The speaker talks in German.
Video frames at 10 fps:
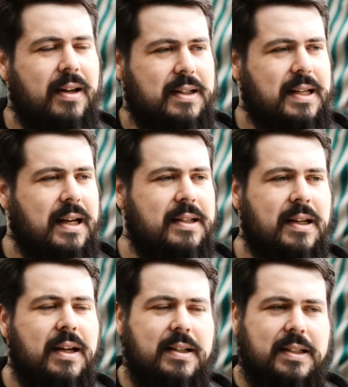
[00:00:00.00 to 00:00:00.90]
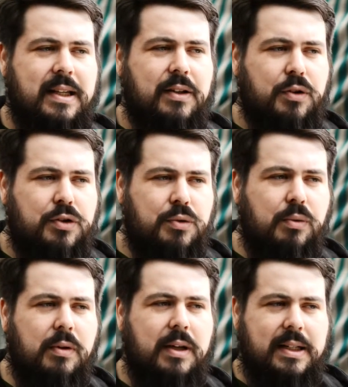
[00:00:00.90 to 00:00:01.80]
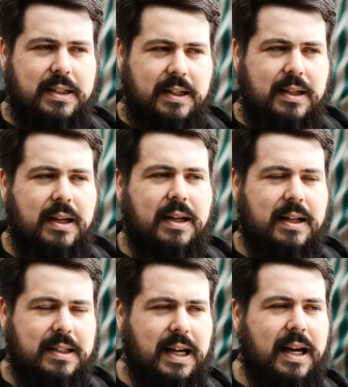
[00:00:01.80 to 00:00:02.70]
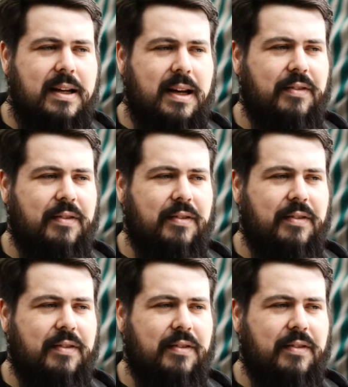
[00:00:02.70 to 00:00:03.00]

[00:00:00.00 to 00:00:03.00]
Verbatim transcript: Das heißt, sie durchsuchen das Internet nach Seiten,